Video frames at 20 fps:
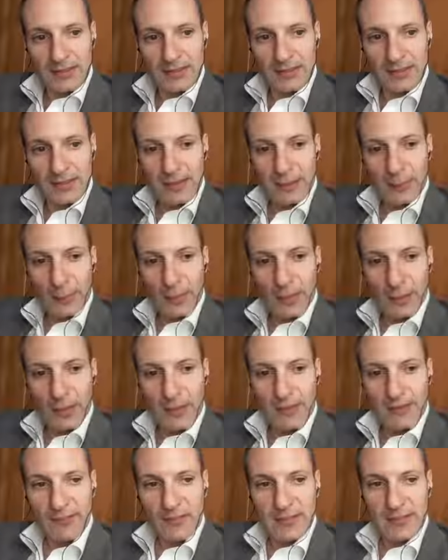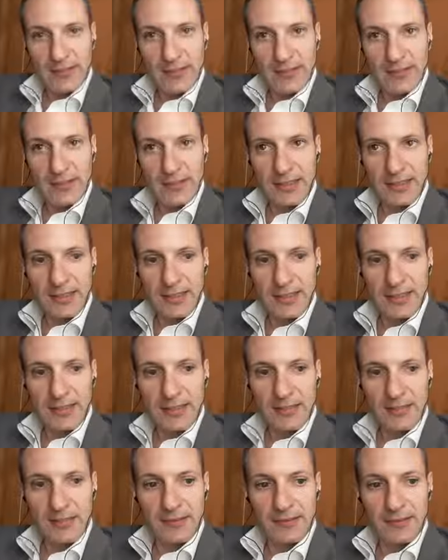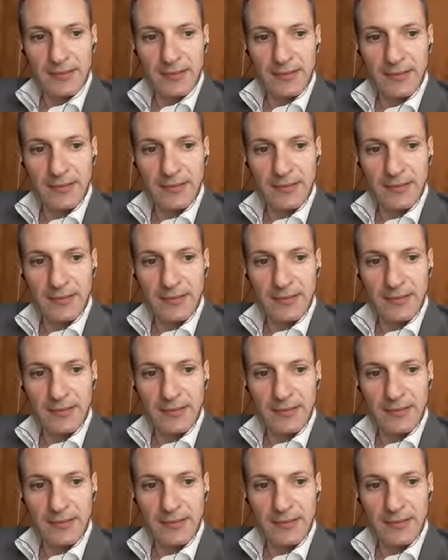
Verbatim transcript: Siamo arrivati in eh,